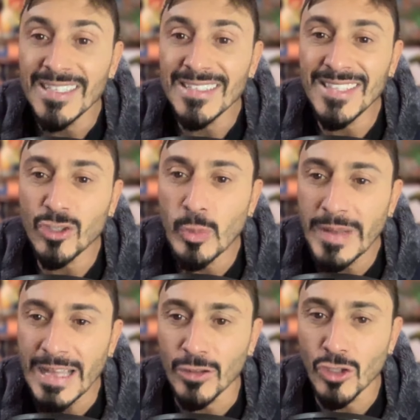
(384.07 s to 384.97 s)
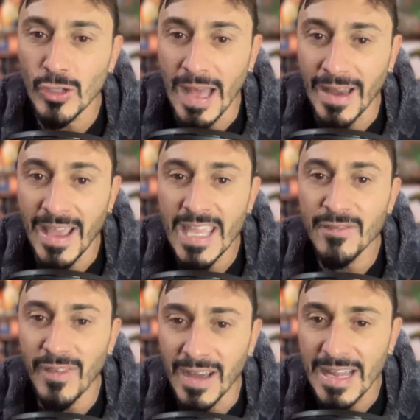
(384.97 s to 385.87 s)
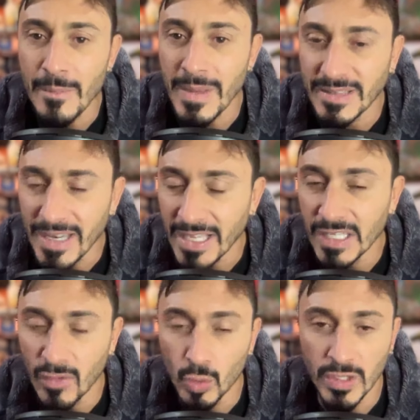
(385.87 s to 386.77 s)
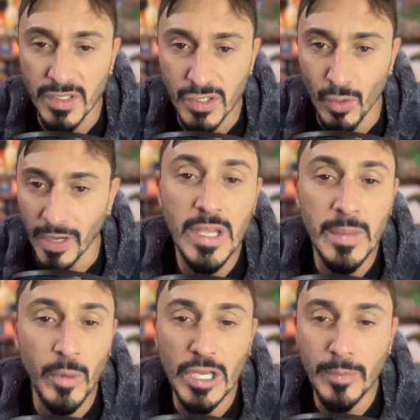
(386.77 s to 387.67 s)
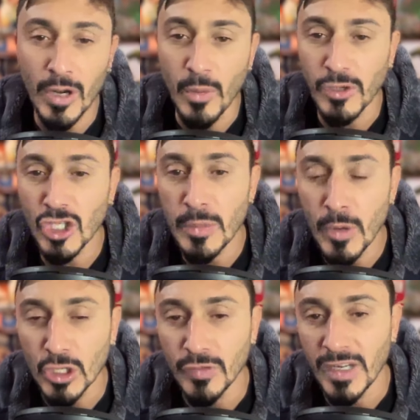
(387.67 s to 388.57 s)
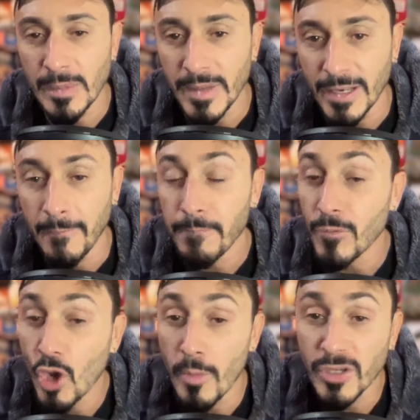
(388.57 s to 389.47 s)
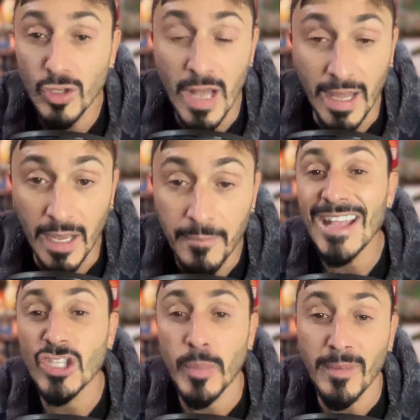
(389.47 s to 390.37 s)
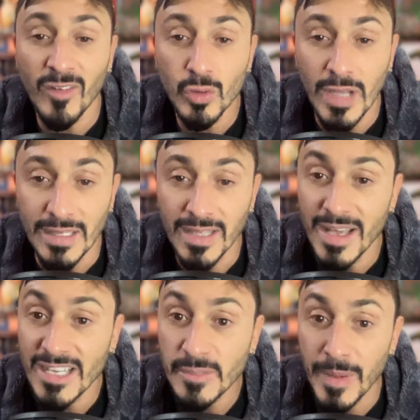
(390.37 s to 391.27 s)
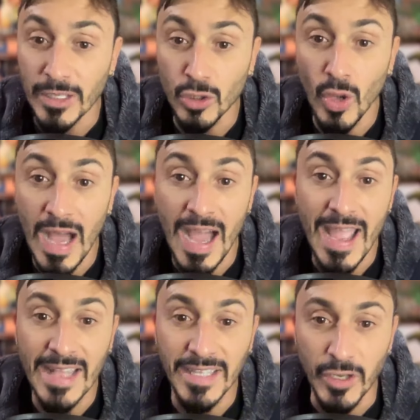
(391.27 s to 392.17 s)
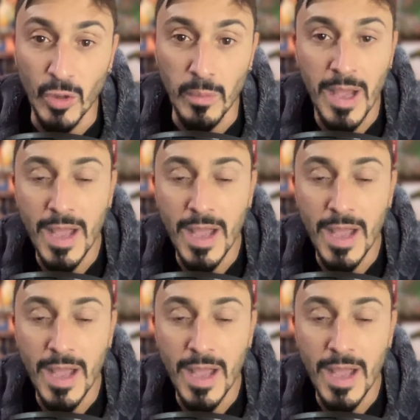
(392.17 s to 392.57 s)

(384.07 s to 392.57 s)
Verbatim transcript: stia superando Solana in varie metriche di valutazione. In poche parole questo rapporto fa capire come Solana è sopravvalutata rispetto a Ethereum.